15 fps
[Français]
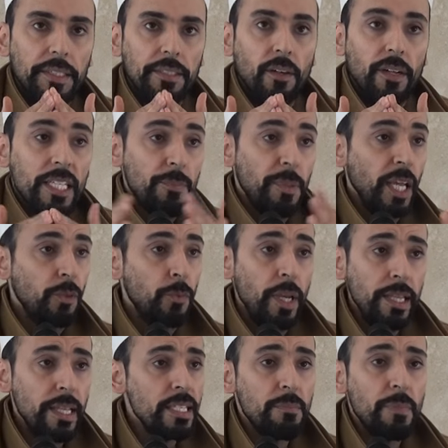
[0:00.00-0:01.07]
Dans la
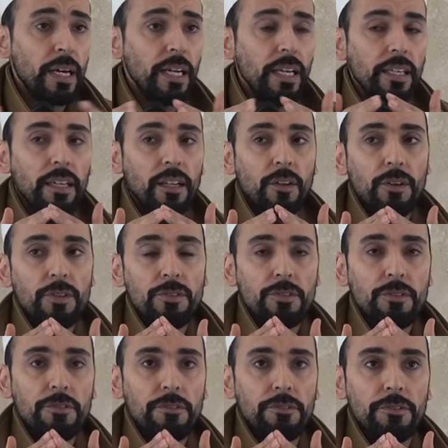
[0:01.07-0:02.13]
spiritualité, c'est pareil.
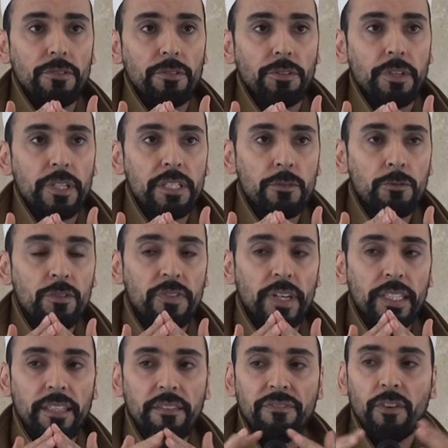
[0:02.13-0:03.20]
Lorsque le tasawwuf a
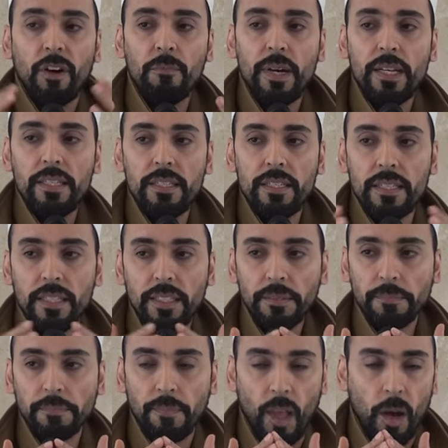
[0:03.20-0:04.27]
été
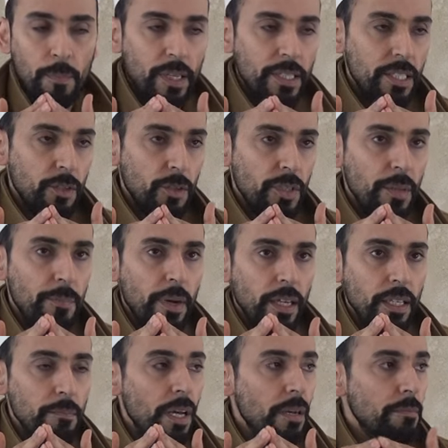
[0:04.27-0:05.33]
formalisé, en particulier par
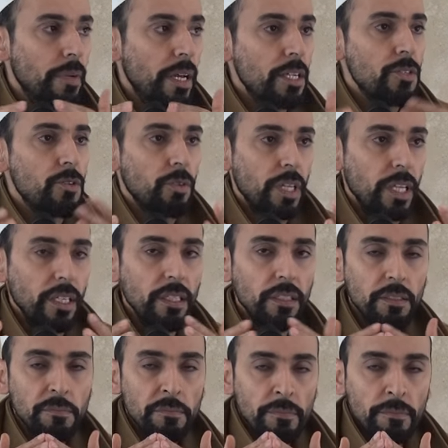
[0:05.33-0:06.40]
l'imam
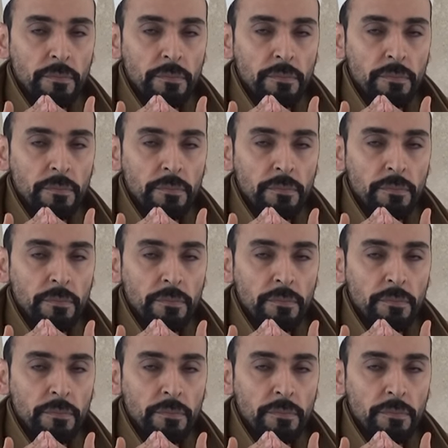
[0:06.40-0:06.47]
al-Junaid,